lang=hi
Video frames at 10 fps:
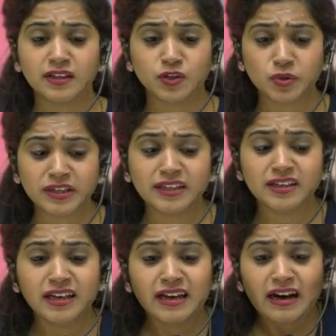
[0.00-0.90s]
क्योंकि
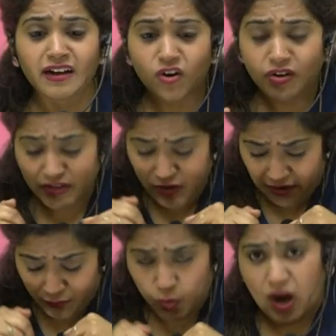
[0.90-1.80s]
यू
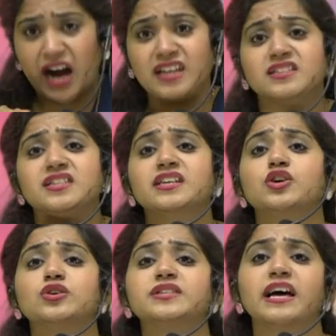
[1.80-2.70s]
हैव टू आंसर
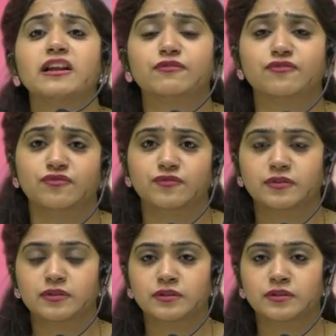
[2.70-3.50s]
योर सेल्फ